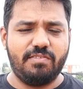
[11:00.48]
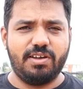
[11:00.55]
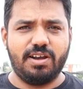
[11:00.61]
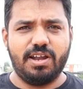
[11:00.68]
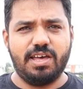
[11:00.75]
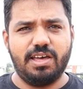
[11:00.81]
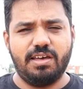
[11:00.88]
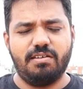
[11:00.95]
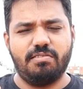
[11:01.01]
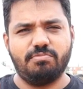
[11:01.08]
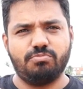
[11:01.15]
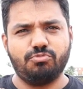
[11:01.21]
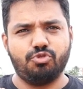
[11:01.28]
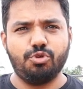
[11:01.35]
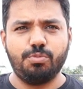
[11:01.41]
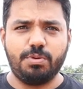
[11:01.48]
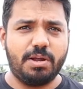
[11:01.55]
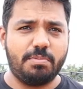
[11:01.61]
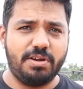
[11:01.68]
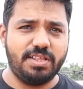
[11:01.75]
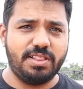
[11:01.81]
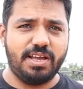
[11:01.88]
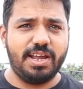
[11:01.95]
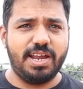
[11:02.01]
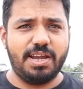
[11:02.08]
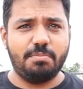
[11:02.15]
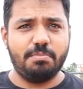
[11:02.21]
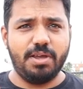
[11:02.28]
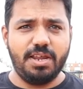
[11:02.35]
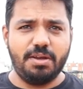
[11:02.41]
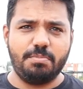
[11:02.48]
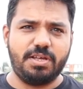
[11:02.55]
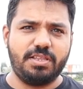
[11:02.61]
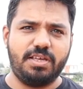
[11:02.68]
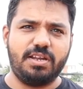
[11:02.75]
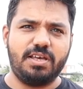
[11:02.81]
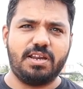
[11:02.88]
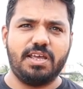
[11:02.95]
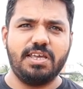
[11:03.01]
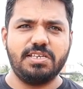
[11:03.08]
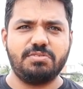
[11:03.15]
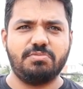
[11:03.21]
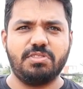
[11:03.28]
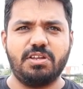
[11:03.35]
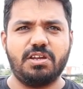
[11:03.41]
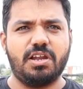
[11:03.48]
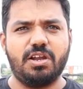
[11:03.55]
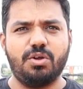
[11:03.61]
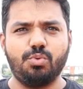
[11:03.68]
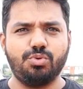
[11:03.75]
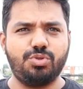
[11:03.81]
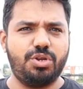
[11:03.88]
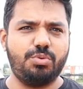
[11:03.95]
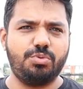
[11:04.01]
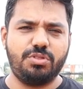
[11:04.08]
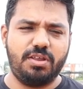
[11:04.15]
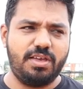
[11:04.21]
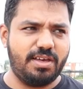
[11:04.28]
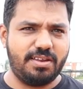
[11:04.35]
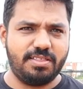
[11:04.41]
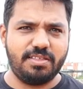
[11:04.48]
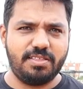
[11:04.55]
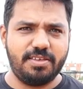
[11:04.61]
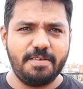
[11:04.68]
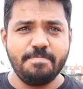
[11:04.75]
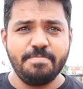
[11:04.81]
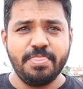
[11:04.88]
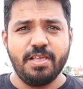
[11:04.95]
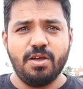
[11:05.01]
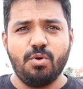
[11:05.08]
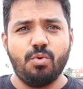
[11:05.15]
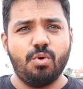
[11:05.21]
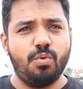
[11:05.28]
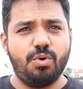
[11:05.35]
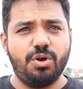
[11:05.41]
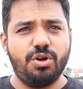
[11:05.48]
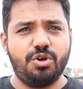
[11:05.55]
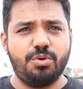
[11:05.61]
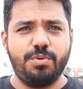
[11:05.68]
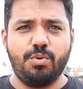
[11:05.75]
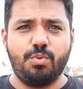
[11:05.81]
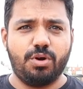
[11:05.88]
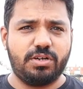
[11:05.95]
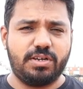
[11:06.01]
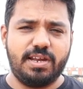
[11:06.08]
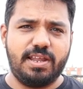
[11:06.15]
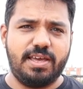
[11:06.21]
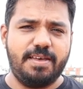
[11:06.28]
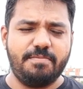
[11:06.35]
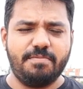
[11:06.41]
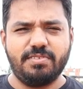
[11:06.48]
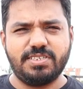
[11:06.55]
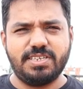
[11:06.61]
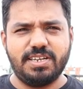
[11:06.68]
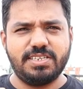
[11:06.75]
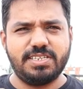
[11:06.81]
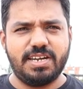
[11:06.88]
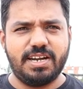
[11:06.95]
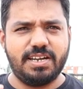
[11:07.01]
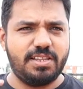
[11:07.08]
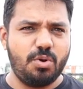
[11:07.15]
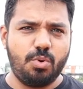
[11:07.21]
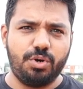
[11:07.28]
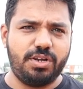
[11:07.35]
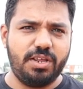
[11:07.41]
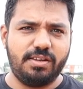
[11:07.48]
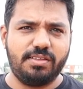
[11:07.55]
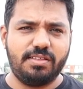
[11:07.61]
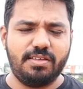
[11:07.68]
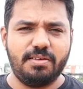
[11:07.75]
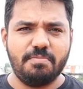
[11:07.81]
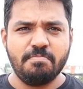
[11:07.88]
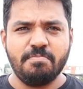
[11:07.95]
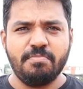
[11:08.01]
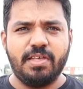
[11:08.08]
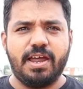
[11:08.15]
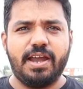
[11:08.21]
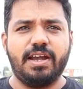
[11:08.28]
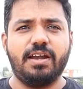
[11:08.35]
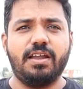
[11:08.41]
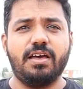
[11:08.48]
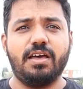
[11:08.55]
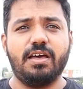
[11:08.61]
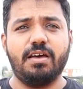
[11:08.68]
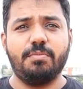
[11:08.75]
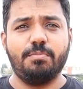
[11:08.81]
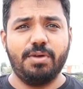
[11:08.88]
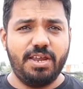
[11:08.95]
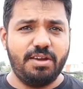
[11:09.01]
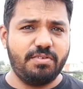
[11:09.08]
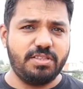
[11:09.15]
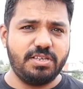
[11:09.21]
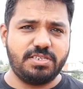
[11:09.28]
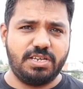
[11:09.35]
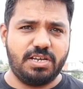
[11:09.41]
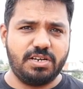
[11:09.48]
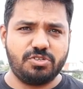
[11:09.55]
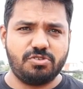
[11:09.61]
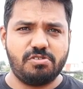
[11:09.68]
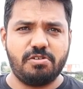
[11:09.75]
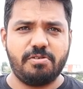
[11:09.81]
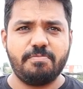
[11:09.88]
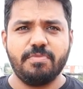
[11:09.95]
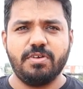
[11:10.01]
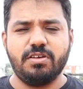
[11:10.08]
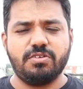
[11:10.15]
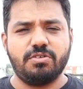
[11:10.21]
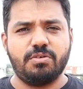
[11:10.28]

ஃப்ளேவரில் சூப்பராக பண்ணியிருந்தாங்க அண்ட் மெயின் பார்த்திங்கன்னா ரைஸ் வந்து நல்ல உதிரி உதிரியாக இருந்தது ஒவ்வொன்றுக்குமே ஒட்டலை சின்ன சின்ன இடத்துல ஒட்டி இருந்தது அண்டு மெயின் வந்து சிக்கன் சொல்லணும்